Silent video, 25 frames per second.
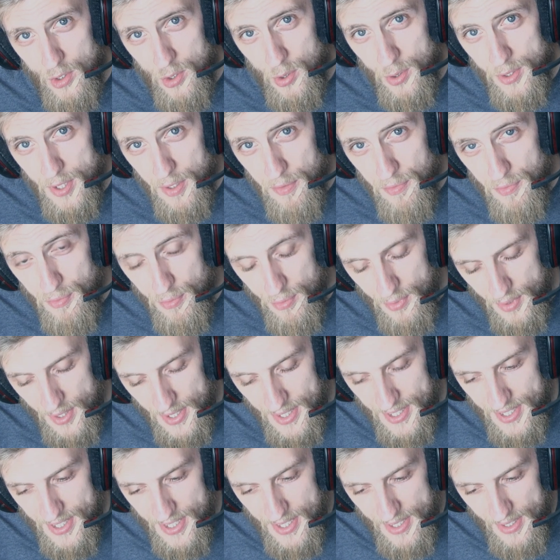à fait. Je t'ai vu
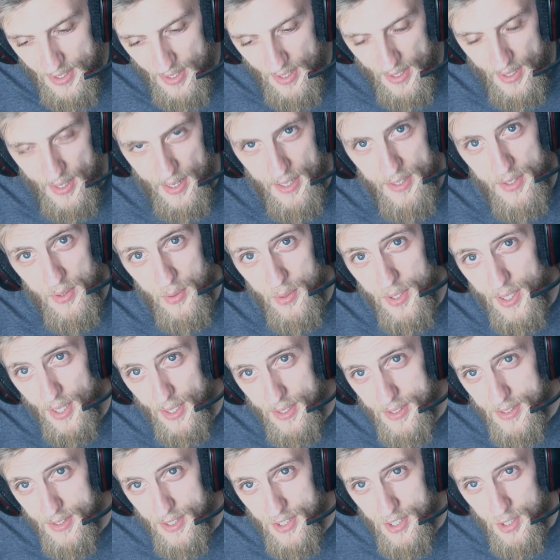dessiner à la
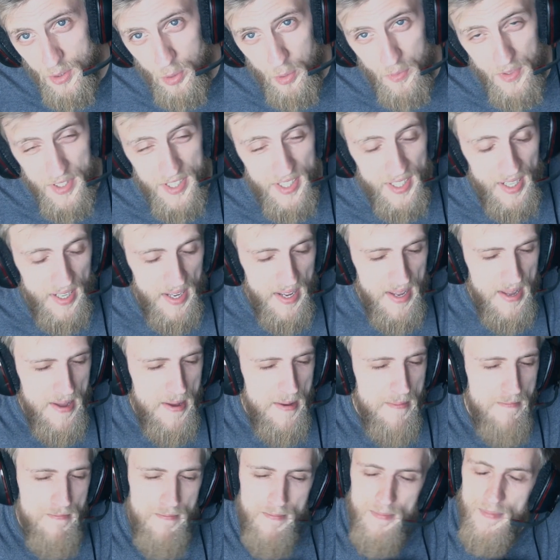Neocast et j'ai trouvé ça
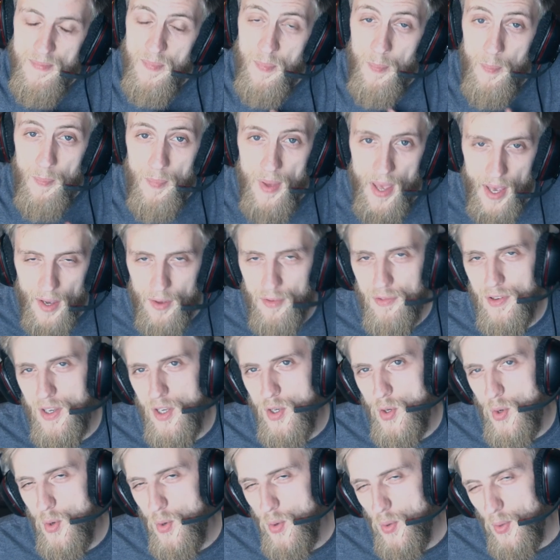
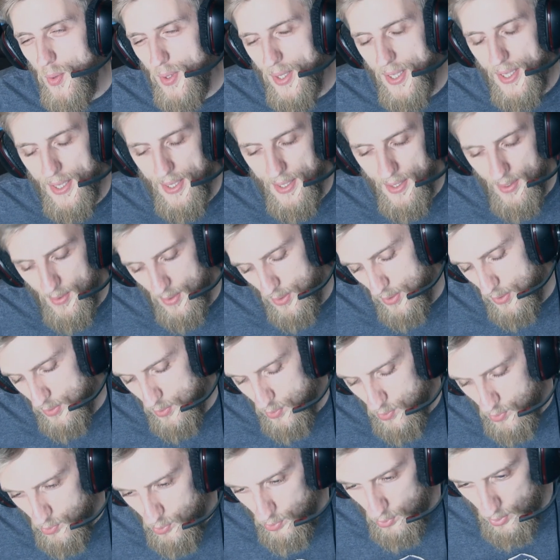merveilleux. Et euh,
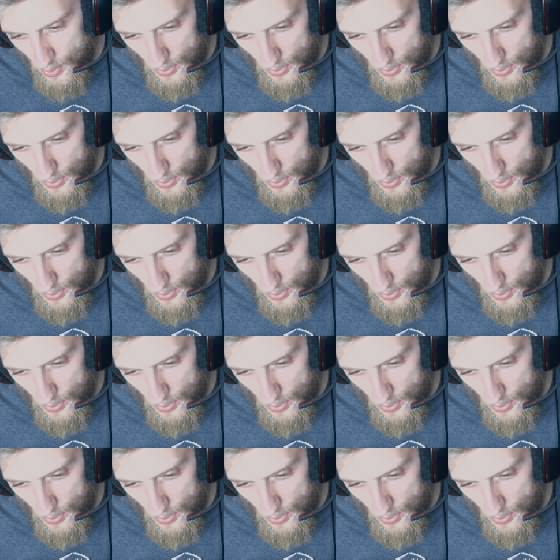du coup,